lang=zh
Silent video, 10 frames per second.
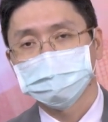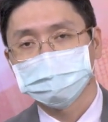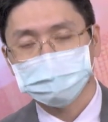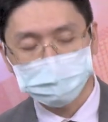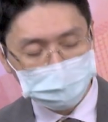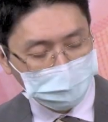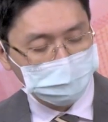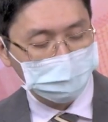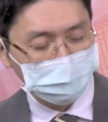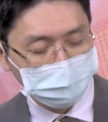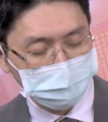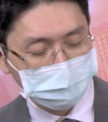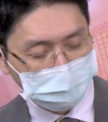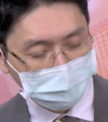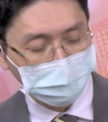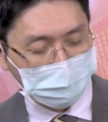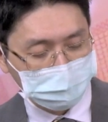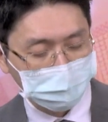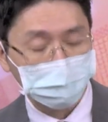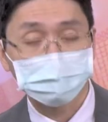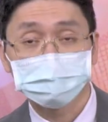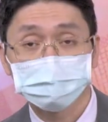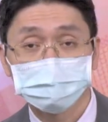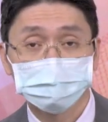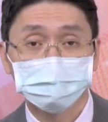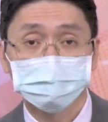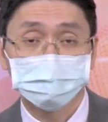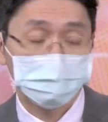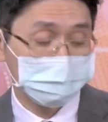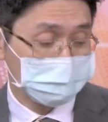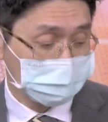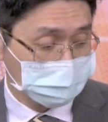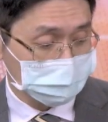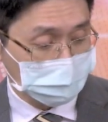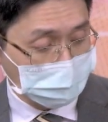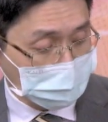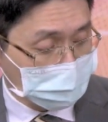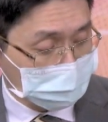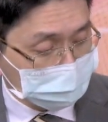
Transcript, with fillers: 那卖掉之后呢？钱买什么？就我说的嘛。